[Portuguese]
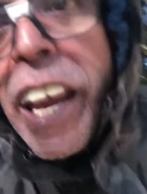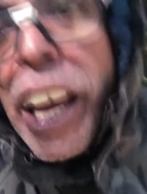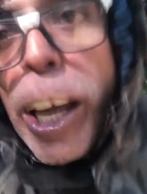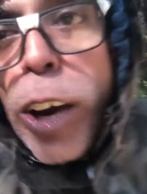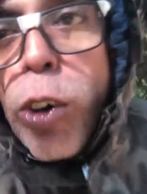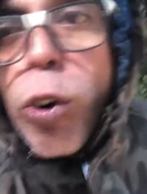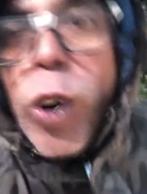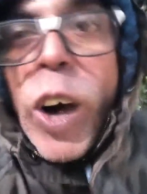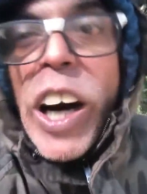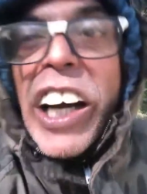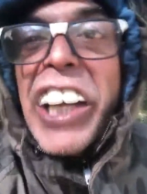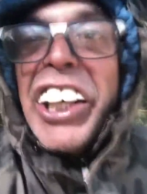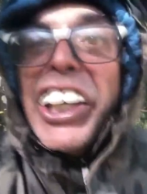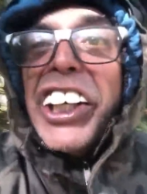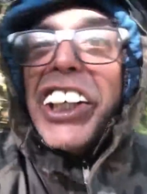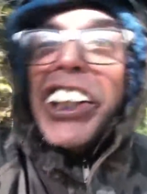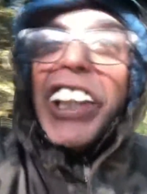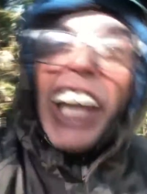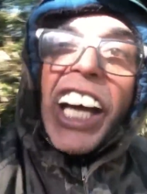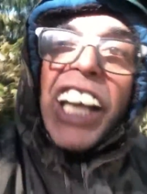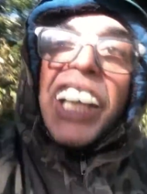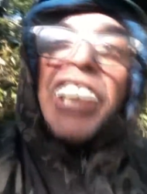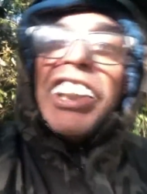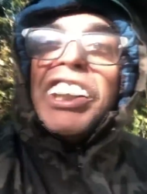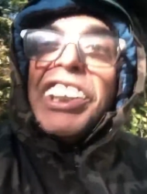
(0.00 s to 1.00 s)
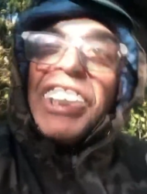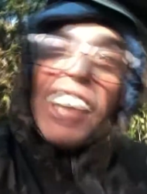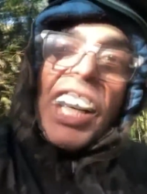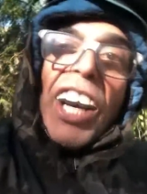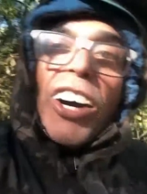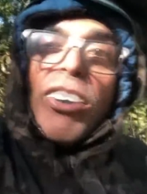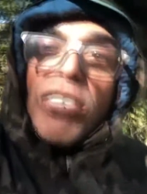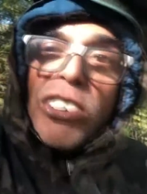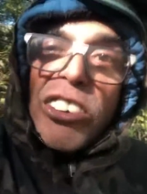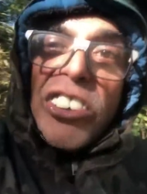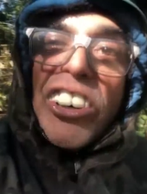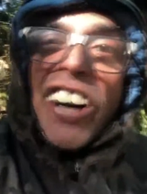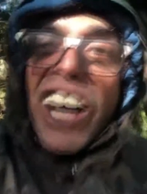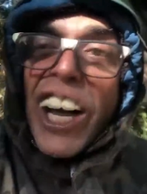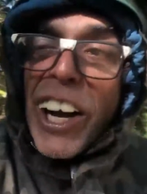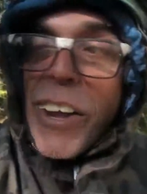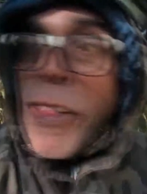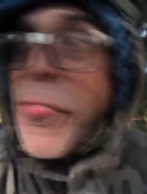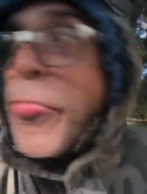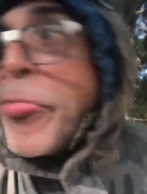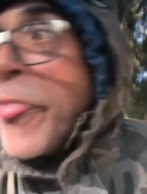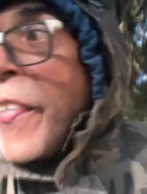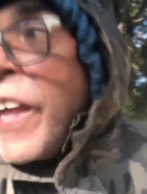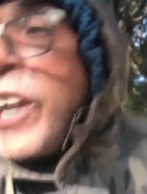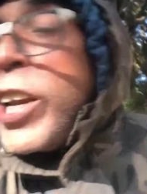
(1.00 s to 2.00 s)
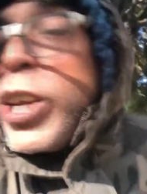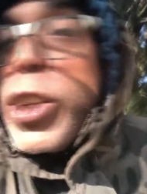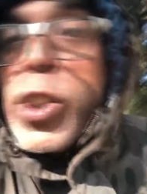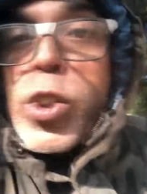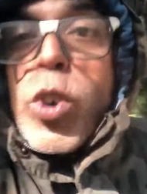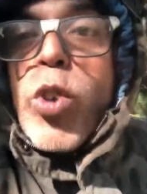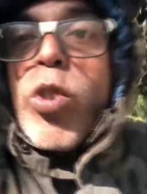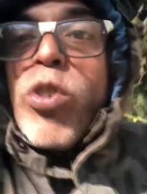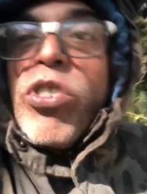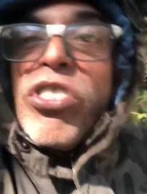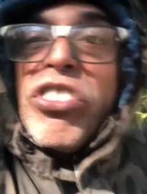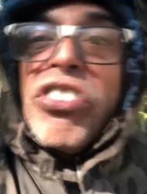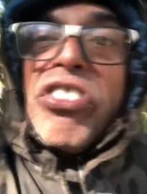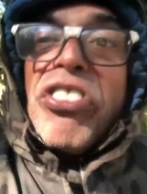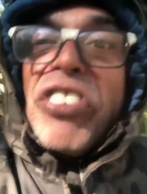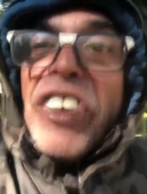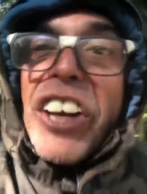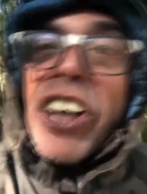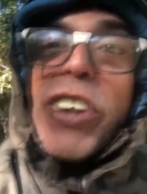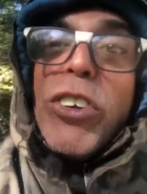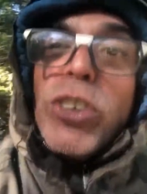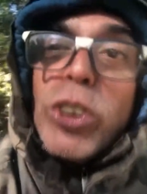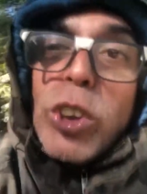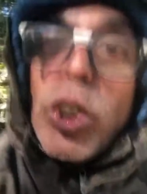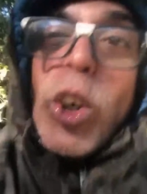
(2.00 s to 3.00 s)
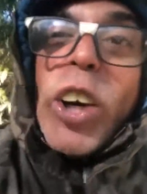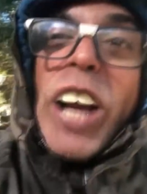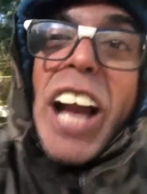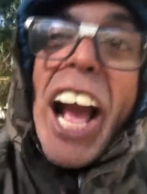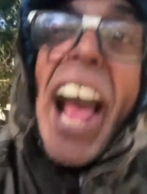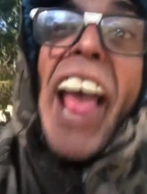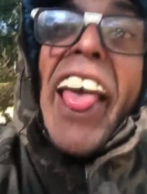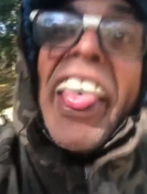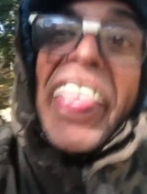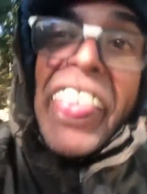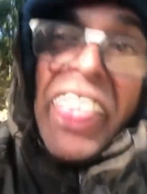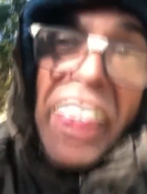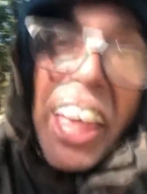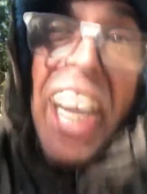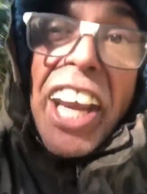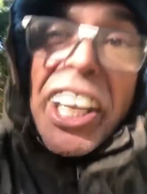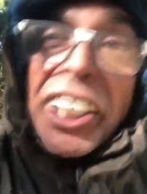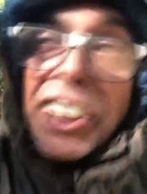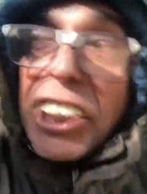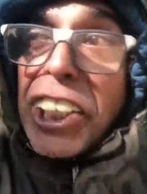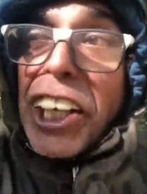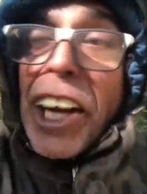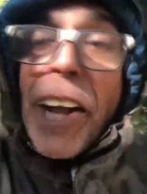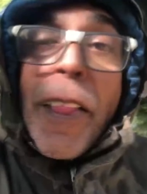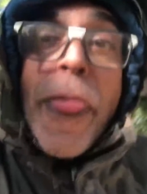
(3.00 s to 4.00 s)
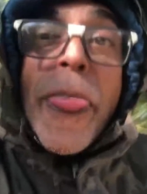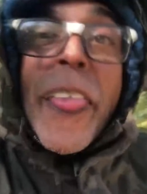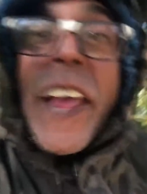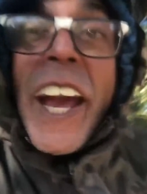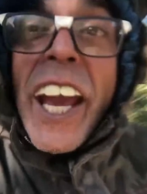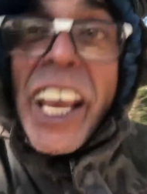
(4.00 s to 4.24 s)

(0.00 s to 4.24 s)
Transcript: Eu aqui na selva, num frio do cacete.